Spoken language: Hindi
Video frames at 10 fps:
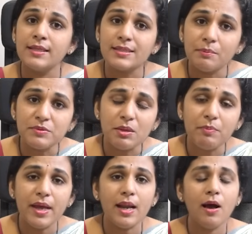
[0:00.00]
सबसे
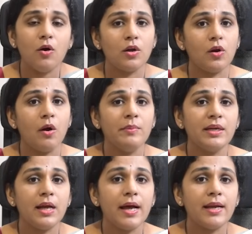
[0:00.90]
पहला और
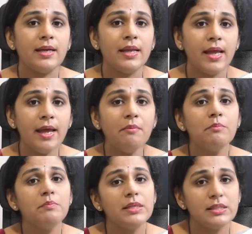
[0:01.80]
कॉमन कारण है
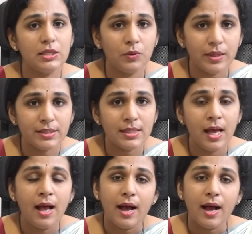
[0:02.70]
पीसीओएस